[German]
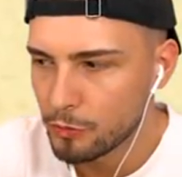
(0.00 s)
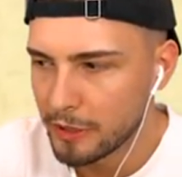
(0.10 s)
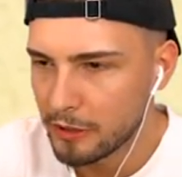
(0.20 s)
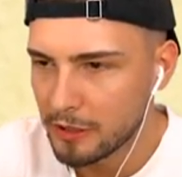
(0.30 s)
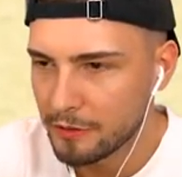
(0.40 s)

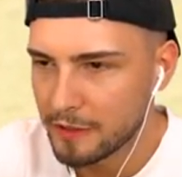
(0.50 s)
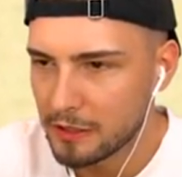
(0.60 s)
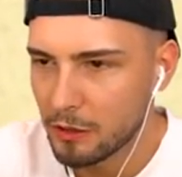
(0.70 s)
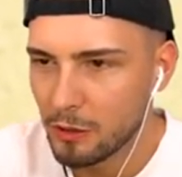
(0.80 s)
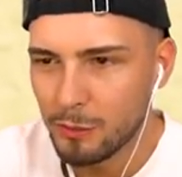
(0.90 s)
mein Gott, er fällt.
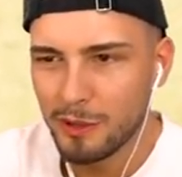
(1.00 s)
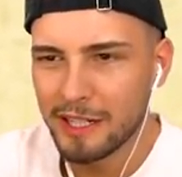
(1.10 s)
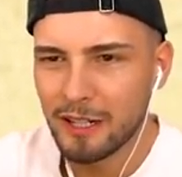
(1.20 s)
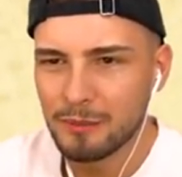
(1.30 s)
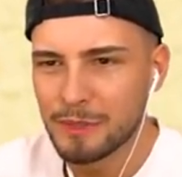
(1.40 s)
Oh
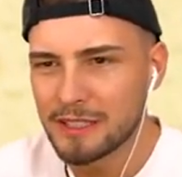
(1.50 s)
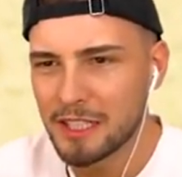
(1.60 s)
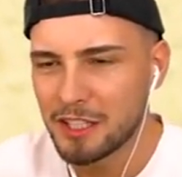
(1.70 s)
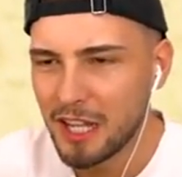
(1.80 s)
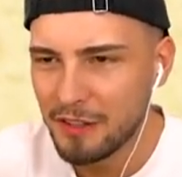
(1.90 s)
mein Gott, Mr.
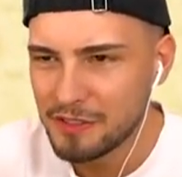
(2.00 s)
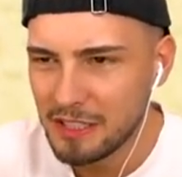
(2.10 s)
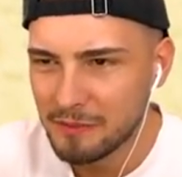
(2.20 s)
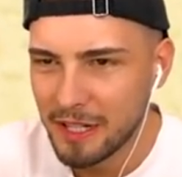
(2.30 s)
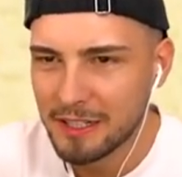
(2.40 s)

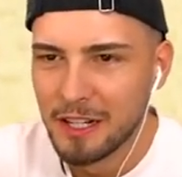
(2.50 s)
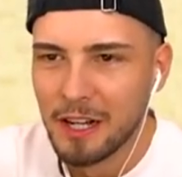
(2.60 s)
KFC Man.